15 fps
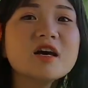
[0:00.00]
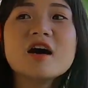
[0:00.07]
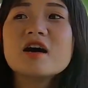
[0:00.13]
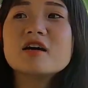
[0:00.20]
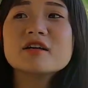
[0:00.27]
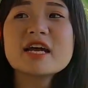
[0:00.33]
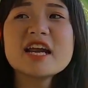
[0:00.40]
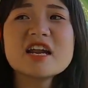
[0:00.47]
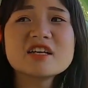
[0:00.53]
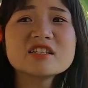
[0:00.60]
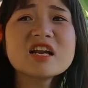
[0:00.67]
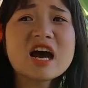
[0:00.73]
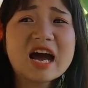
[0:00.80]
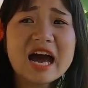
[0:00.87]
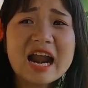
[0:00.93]
nhận ở đây nó
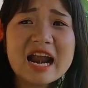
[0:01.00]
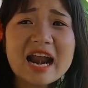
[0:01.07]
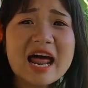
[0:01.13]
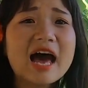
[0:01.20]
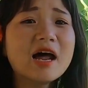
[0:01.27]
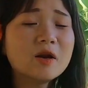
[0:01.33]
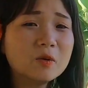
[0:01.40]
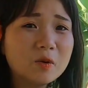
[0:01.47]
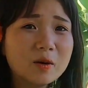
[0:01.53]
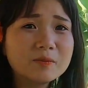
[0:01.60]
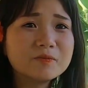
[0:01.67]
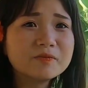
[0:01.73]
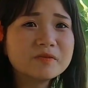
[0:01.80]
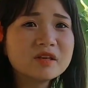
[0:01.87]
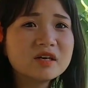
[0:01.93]
rất là khăn lạ luôn.
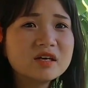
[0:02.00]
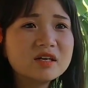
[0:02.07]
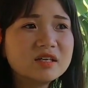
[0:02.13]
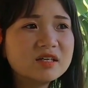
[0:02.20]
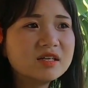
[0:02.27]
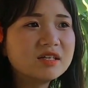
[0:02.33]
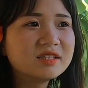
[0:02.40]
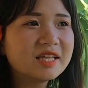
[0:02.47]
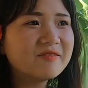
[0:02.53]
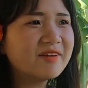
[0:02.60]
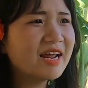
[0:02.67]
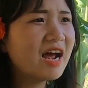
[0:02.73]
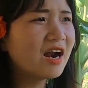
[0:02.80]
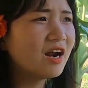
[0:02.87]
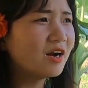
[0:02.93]
Thì vì
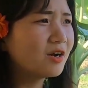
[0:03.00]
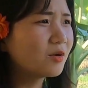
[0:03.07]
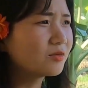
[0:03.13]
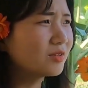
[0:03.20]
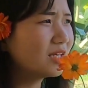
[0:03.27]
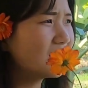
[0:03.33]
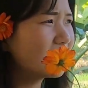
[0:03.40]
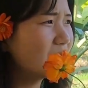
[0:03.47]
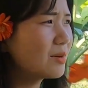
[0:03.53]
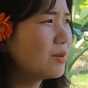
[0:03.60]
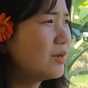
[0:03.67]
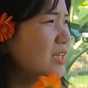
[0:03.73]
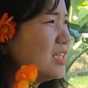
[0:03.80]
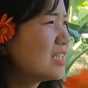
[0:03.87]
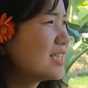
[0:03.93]
đây là lần đầu tiên em
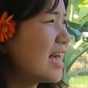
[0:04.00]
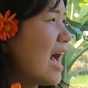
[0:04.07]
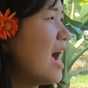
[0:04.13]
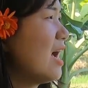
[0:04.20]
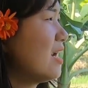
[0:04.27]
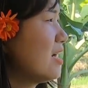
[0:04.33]
đi xa.